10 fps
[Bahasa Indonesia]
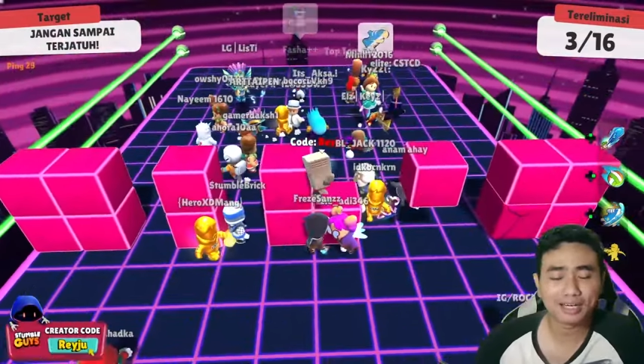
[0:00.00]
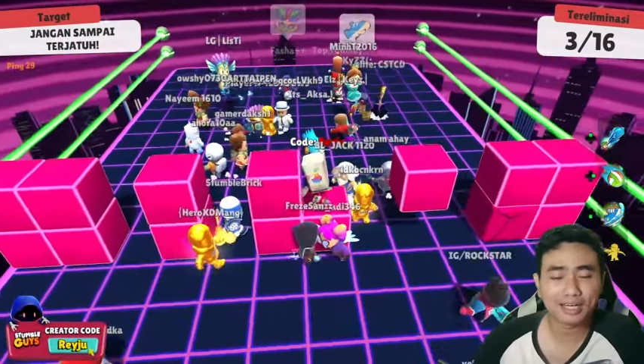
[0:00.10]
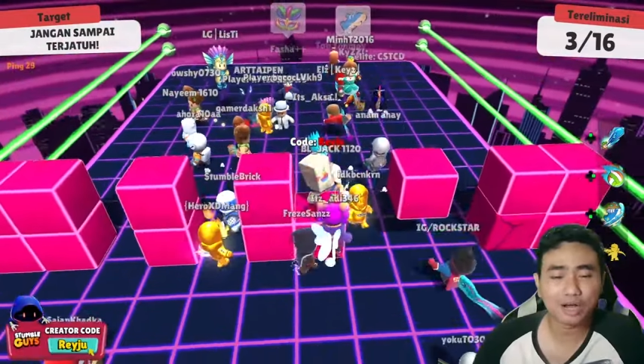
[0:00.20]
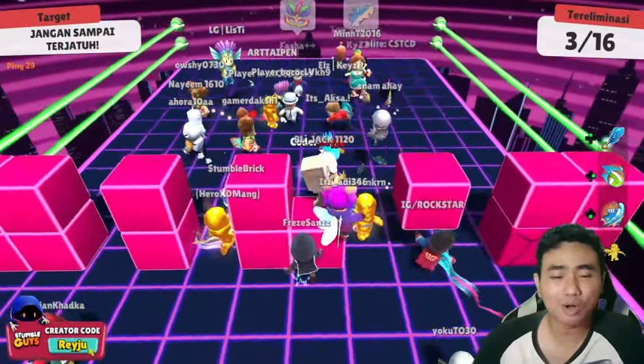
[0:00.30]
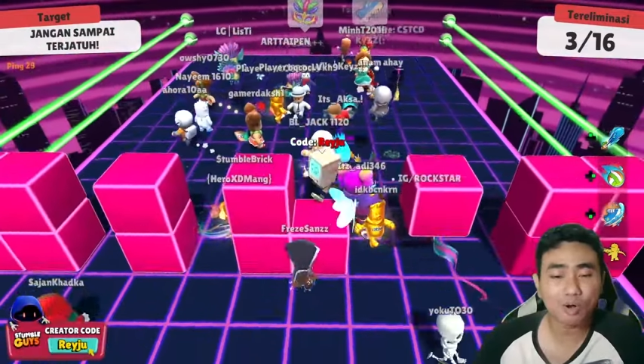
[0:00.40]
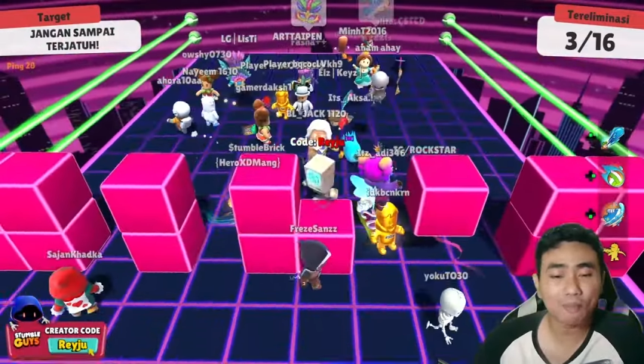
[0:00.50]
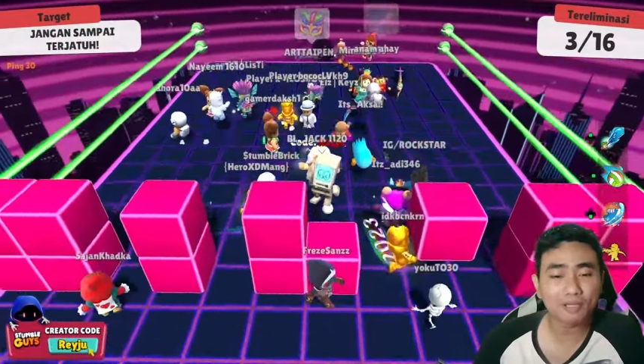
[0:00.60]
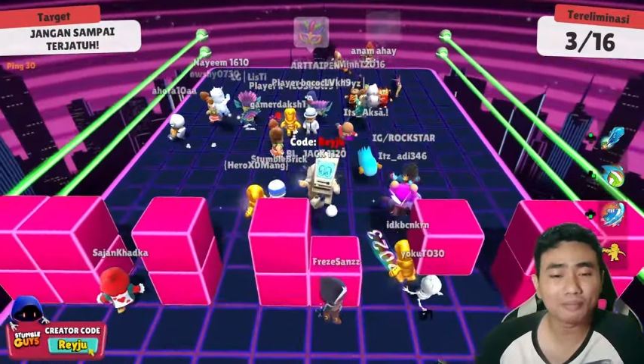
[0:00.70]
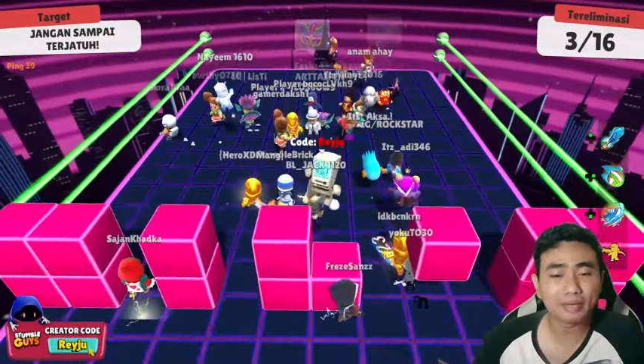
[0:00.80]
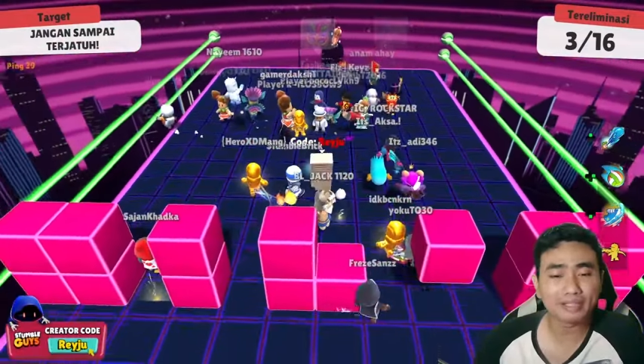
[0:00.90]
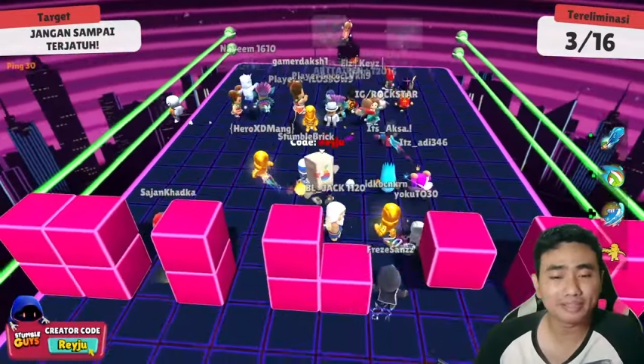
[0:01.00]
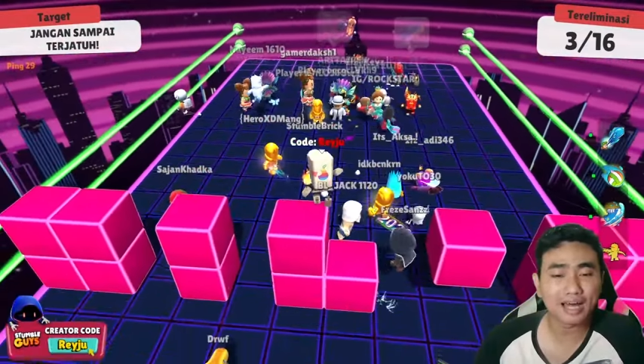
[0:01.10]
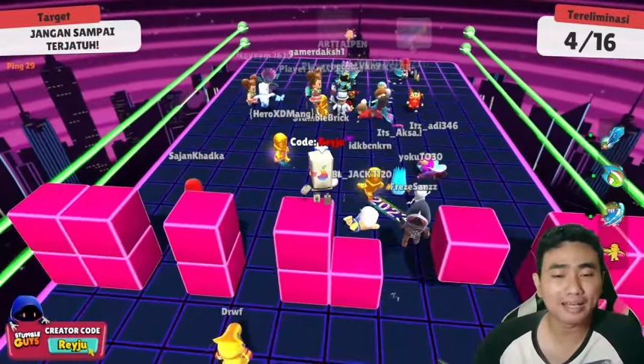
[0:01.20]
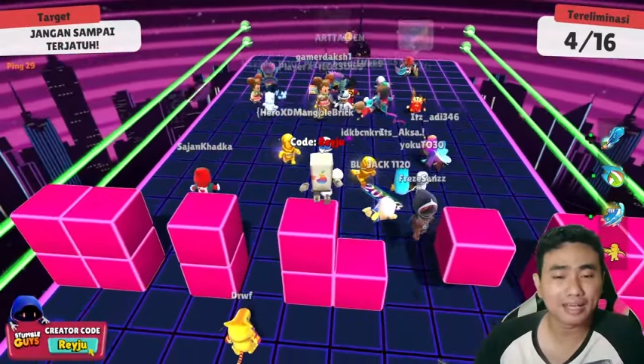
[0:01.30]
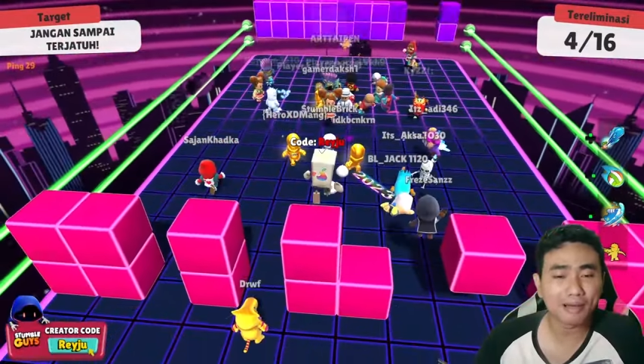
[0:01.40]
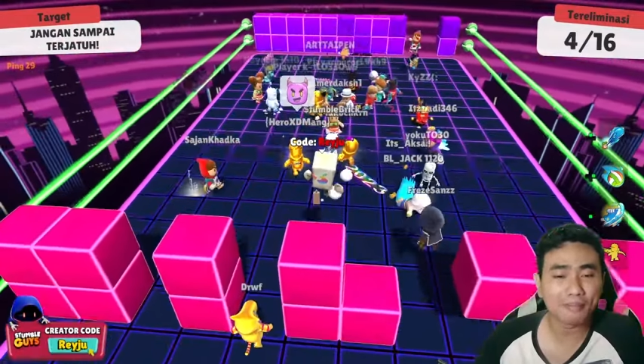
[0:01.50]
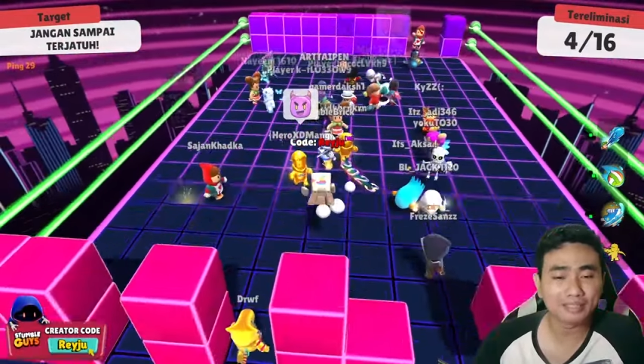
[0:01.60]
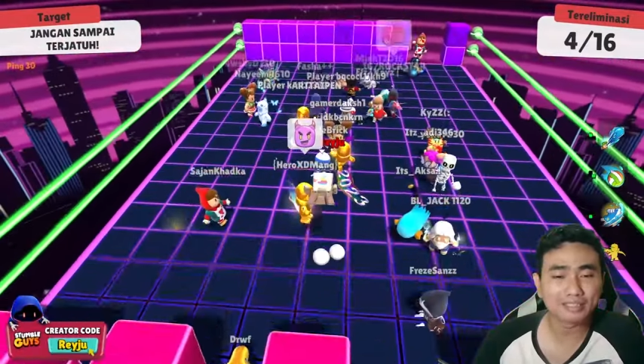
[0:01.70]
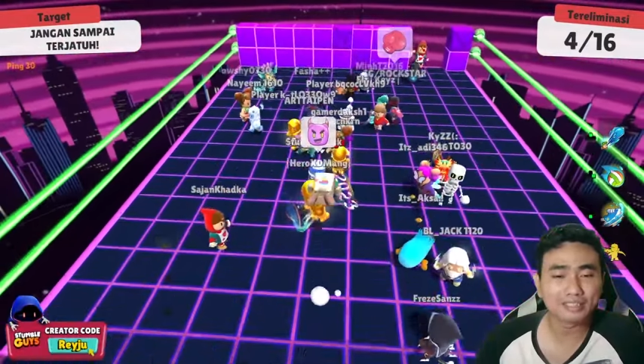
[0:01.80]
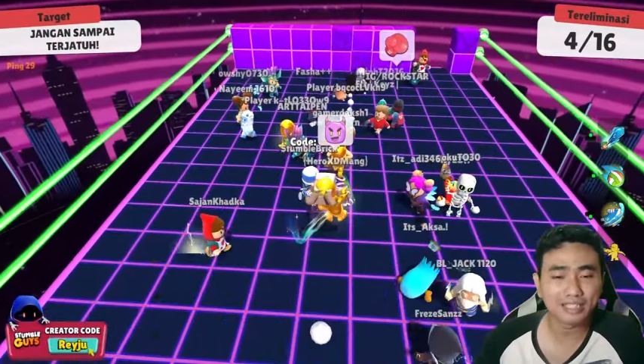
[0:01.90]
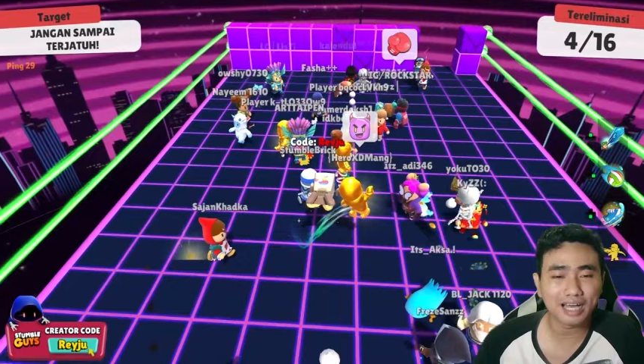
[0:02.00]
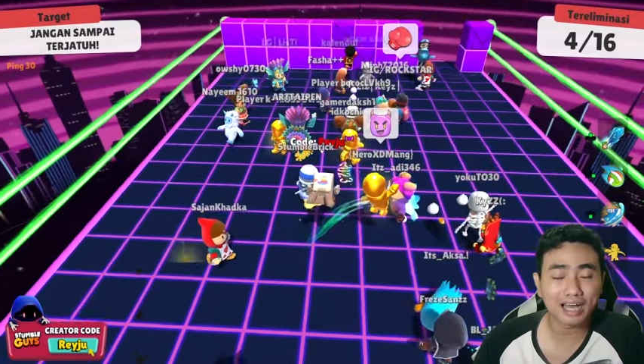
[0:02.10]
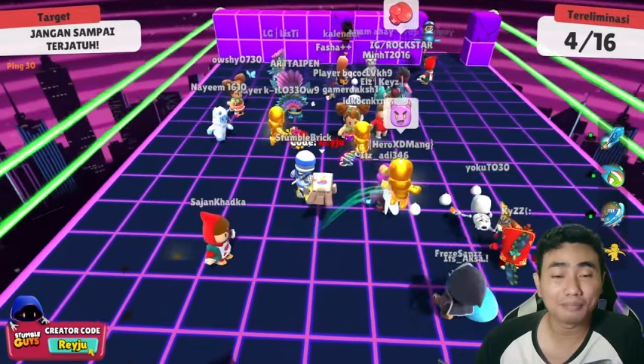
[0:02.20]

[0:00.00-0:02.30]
ada open beta yang pastinya